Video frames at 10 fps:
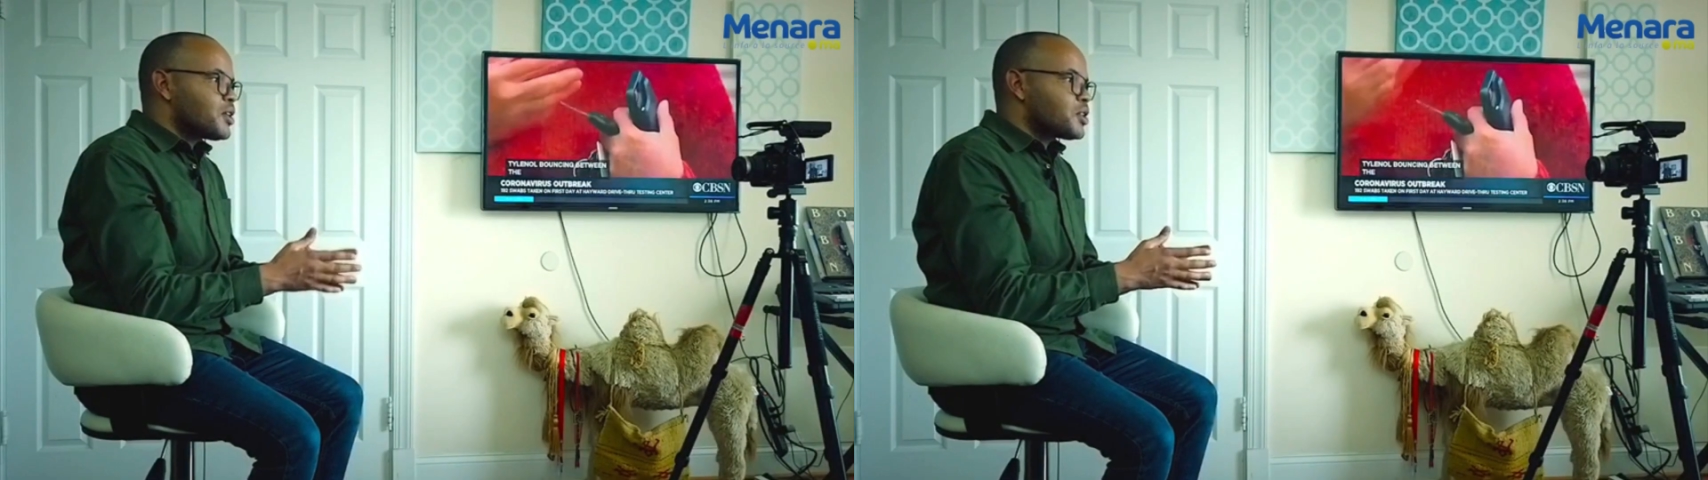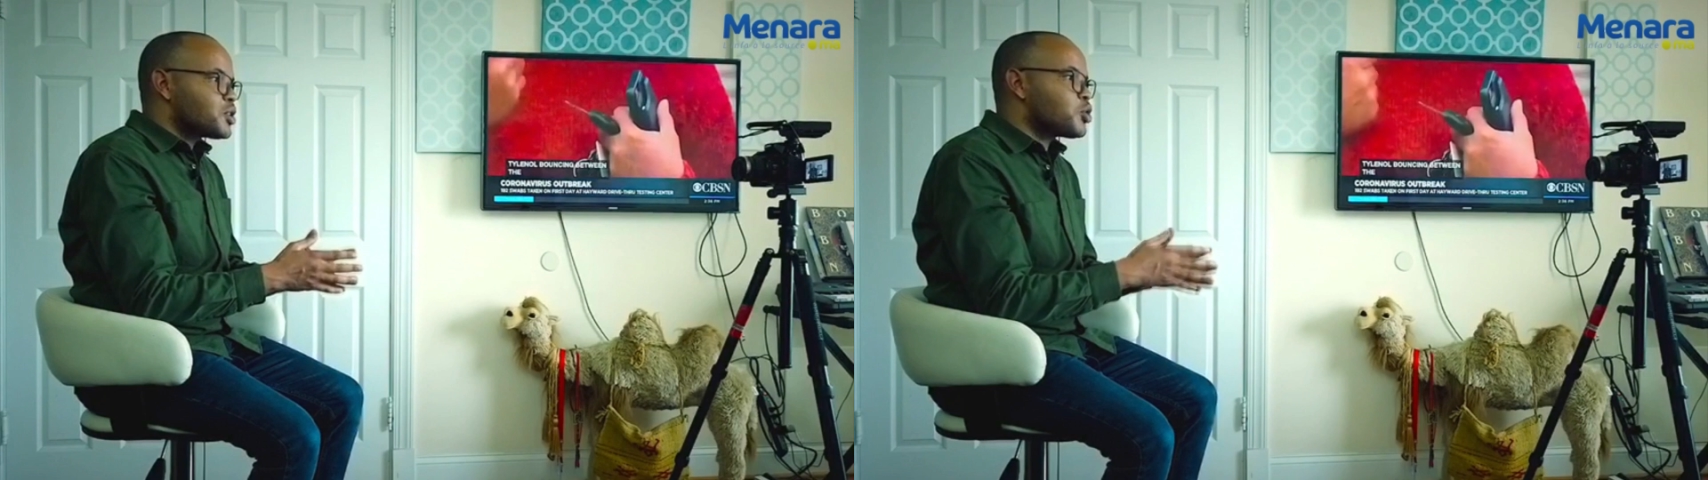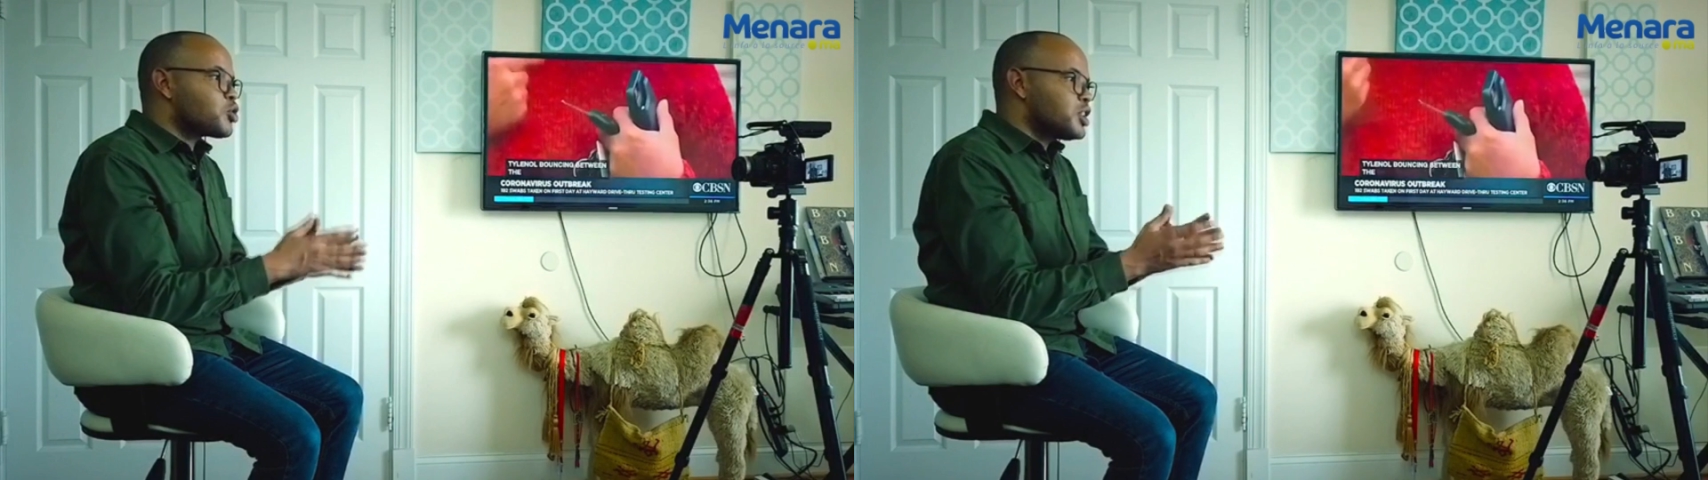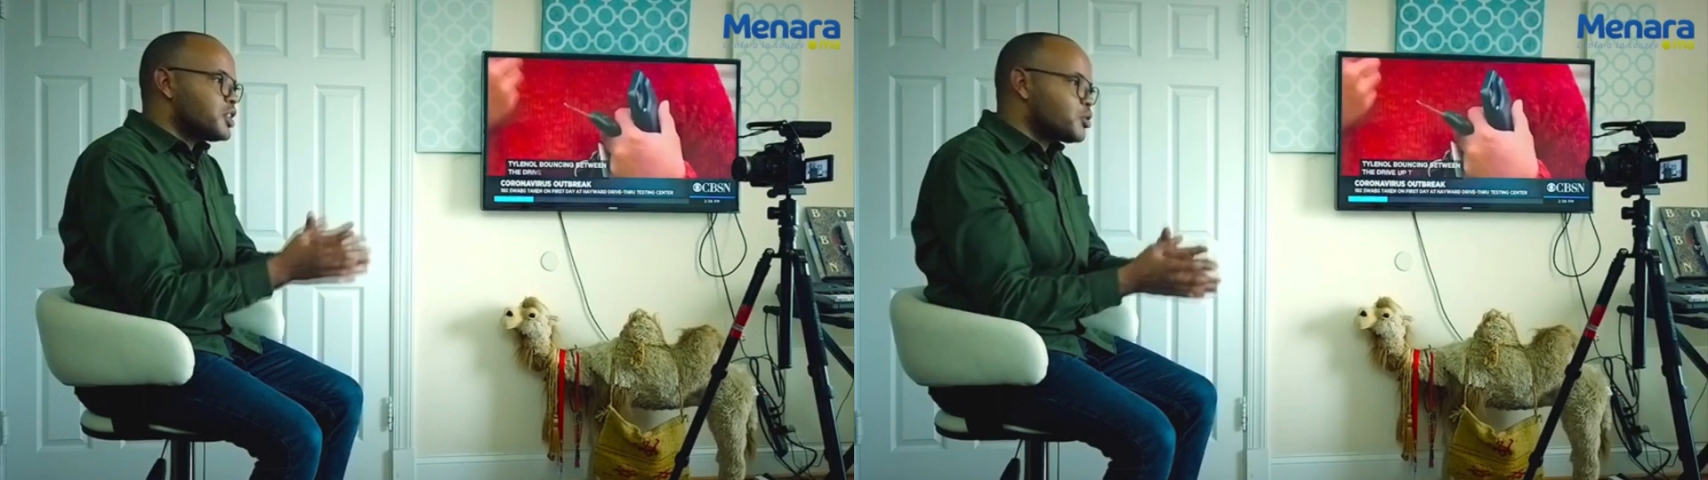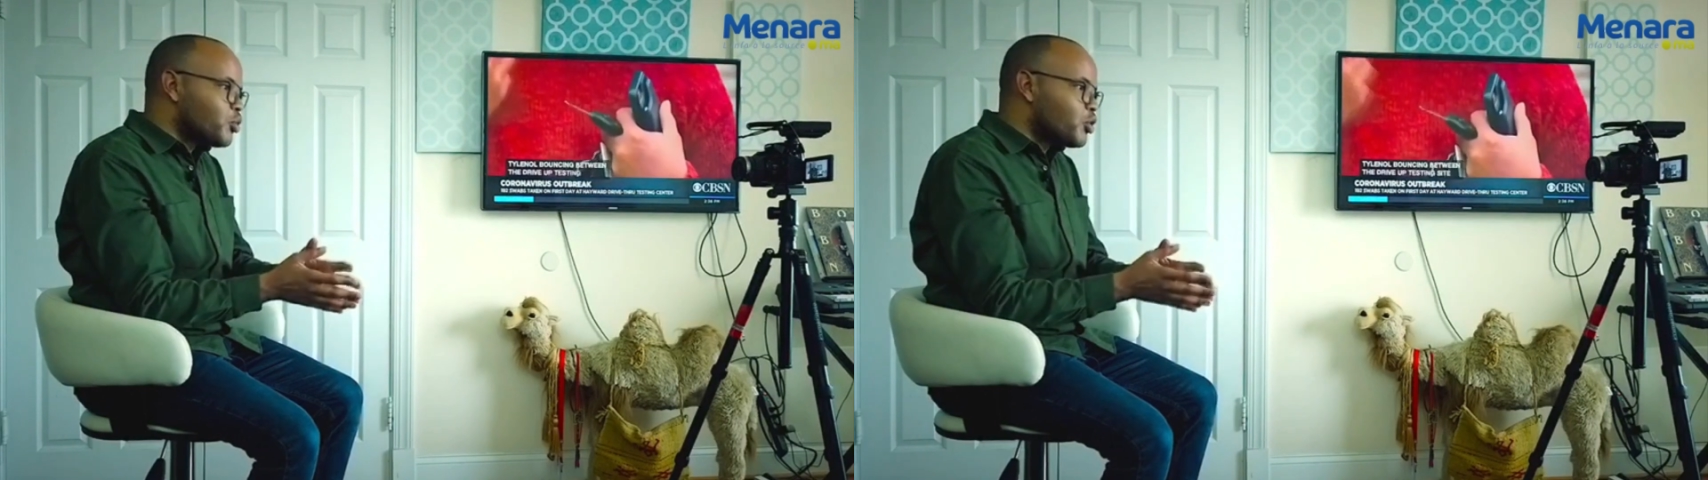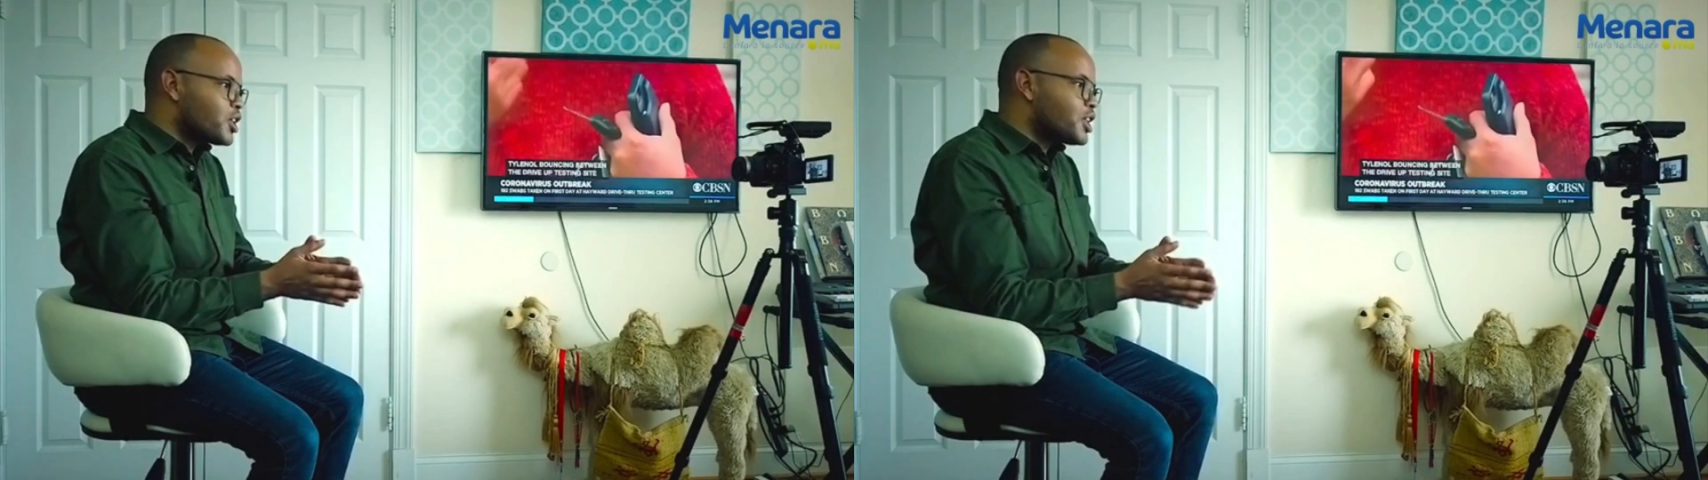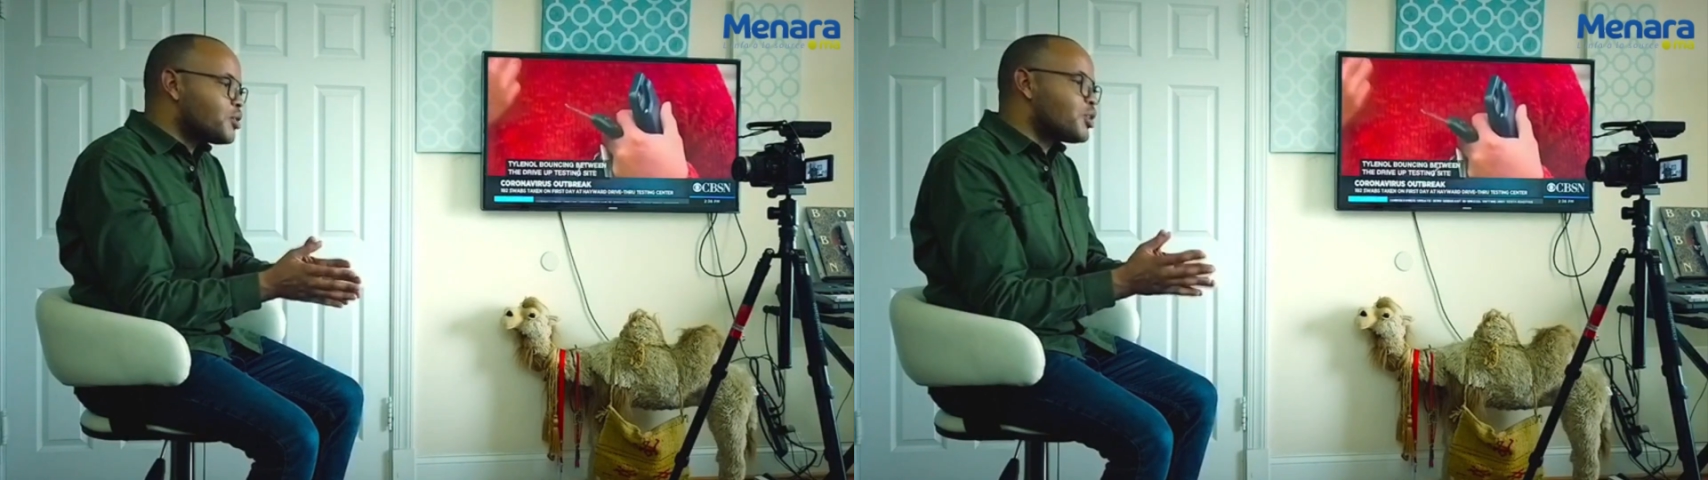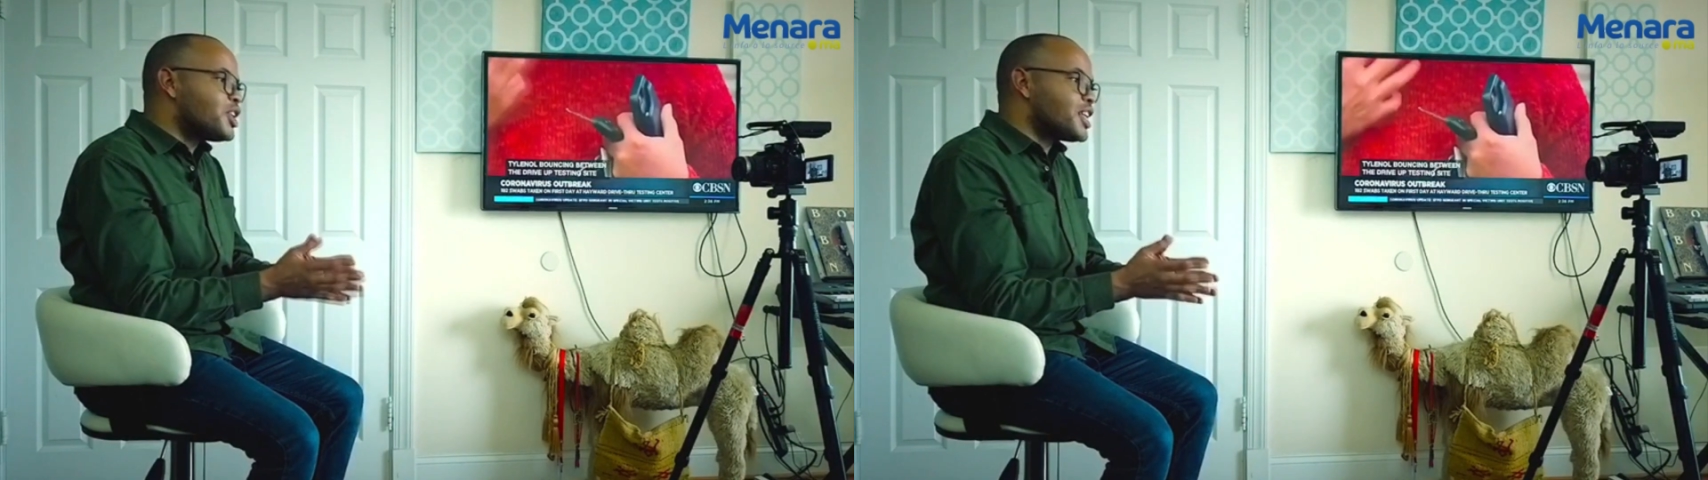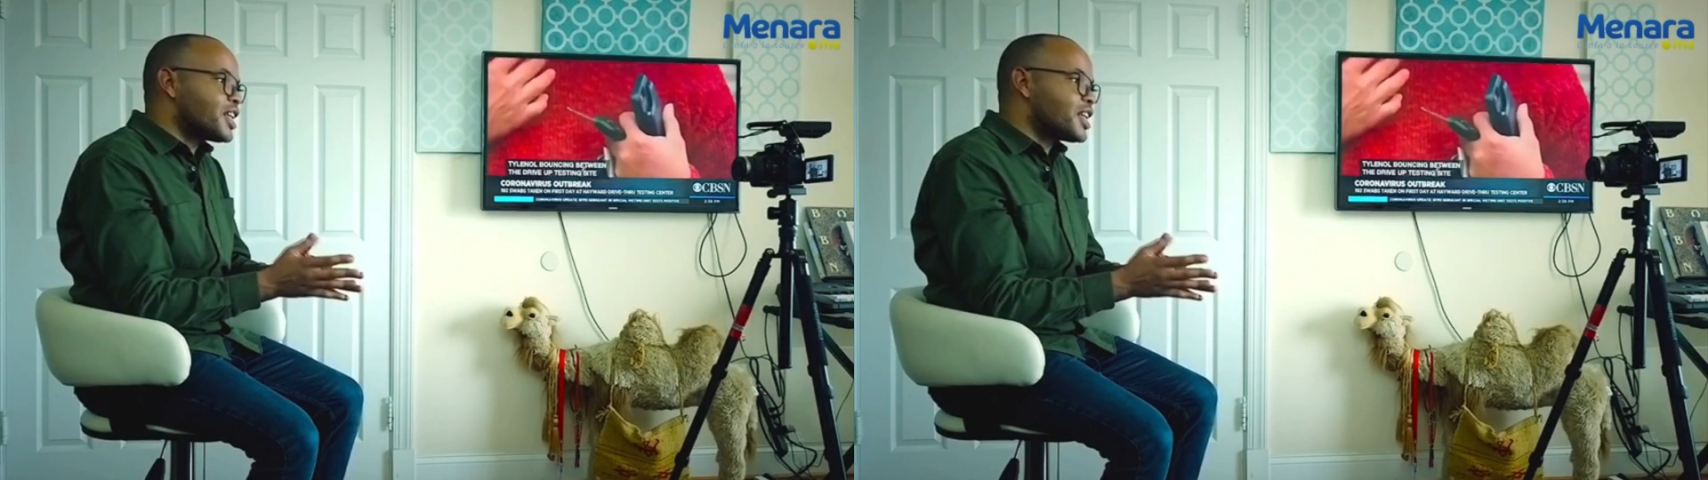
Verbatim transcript: السوشيال نيتوركين ولينا